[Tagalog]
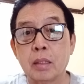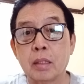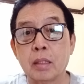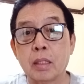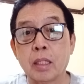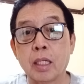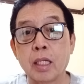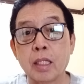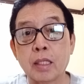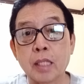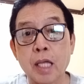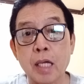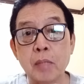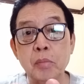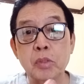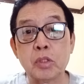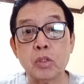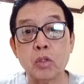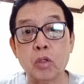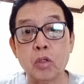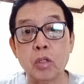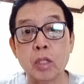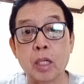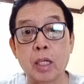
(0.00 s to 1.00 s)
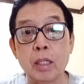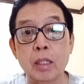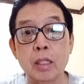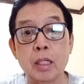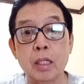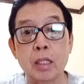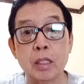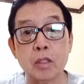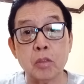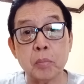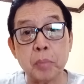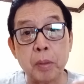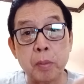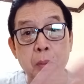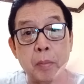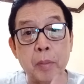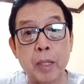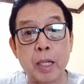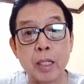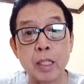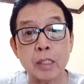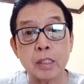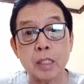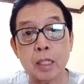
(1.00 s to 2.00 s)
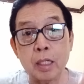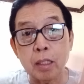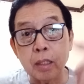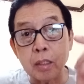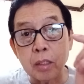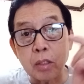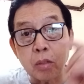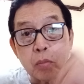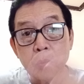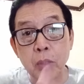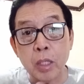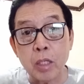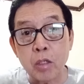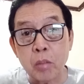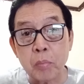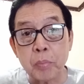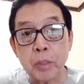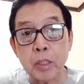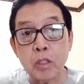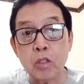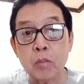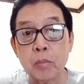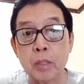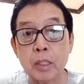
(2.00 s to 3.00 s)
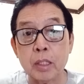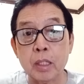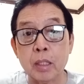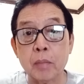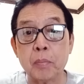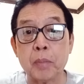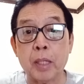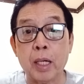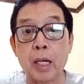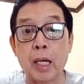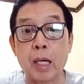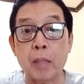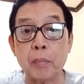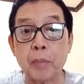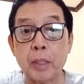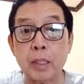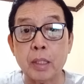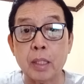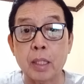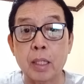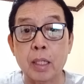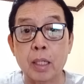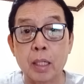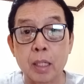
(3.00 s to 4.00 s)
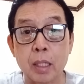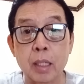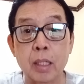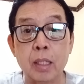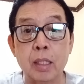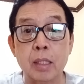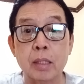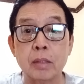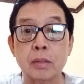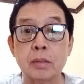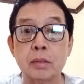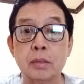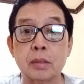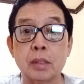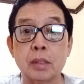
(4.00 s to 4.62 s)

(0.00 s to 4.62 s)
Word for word: Three times noon ha. Ito pababa na siya. Meron pang dumating pang apat na ano,